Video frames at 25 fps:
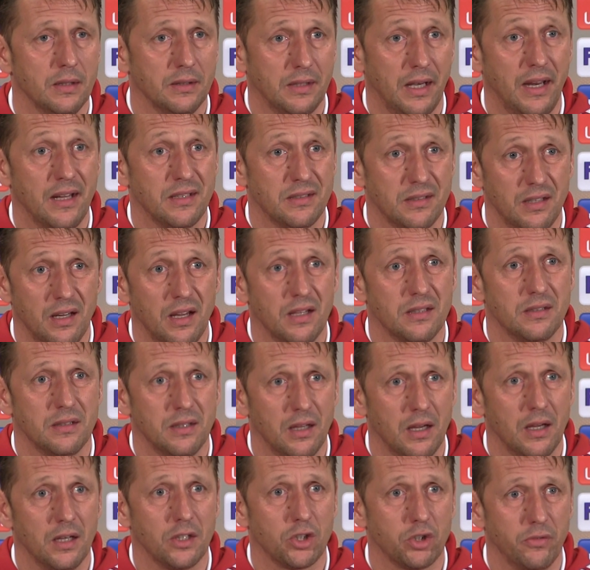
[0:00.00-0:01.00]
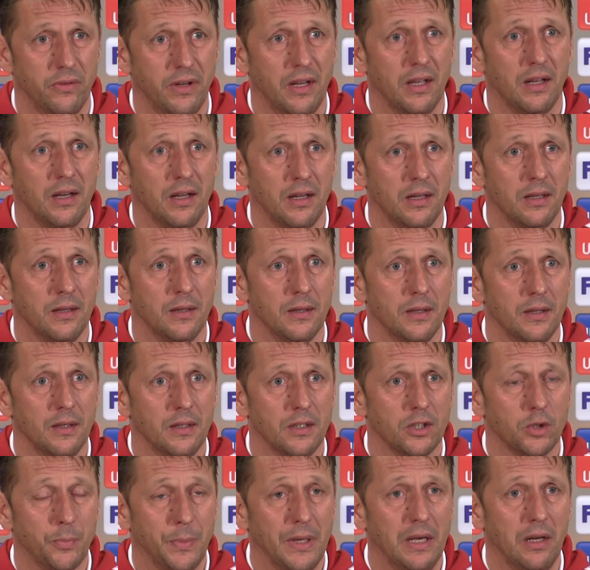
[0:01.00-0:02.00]
drei sehr, sehr schwere
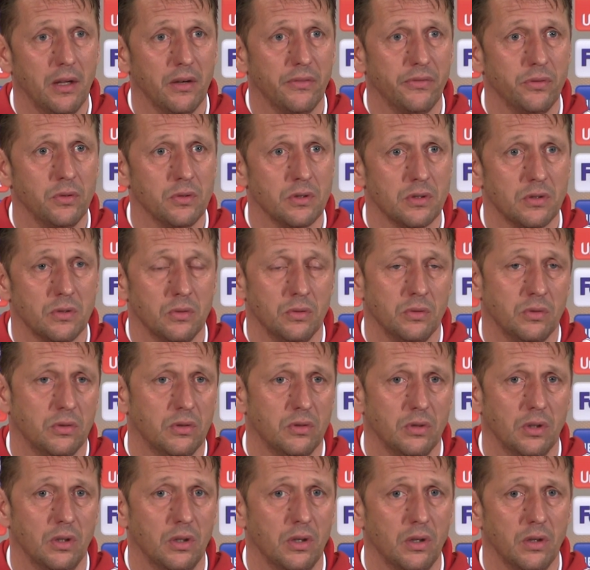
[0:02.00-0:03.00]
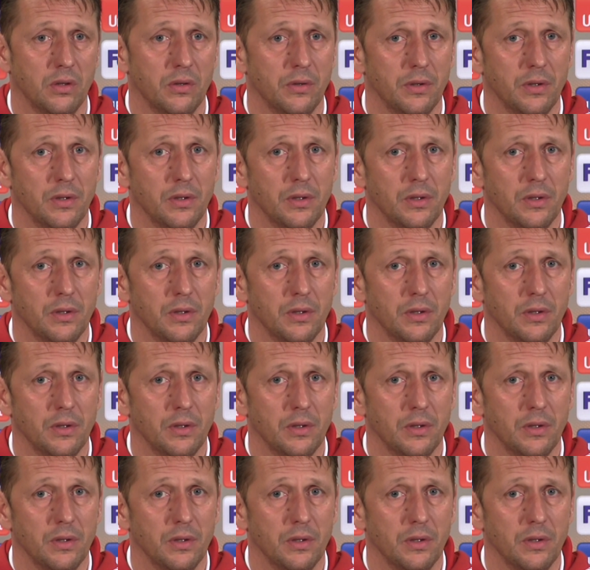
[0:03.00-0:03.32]
Spiele auf uns und äh,